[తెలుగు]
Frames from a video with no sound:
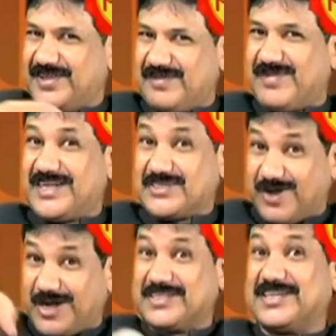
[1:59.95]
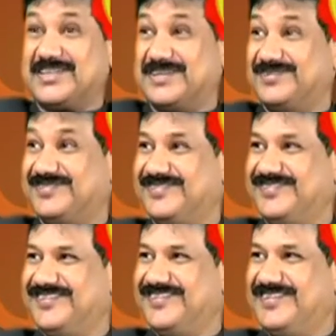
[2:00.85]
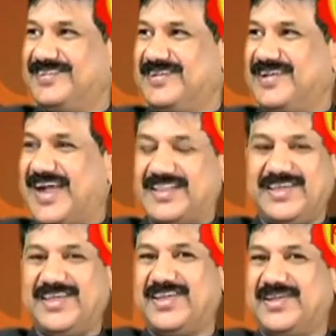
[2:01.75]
రీమ్యారేజ్ వాళ్ళు చేశారు అది